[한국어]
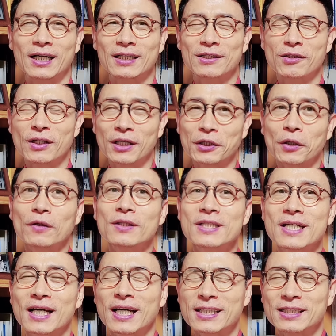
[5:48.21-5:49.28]
그러나
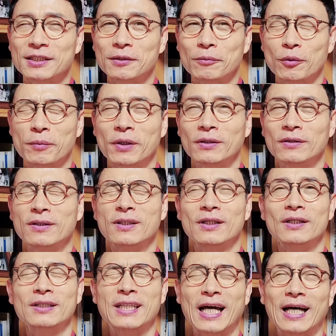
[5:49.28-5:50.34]
현재까지는 보면
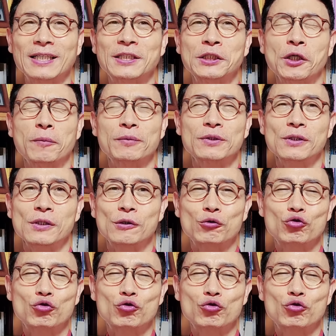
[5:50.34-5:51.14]
다시 없을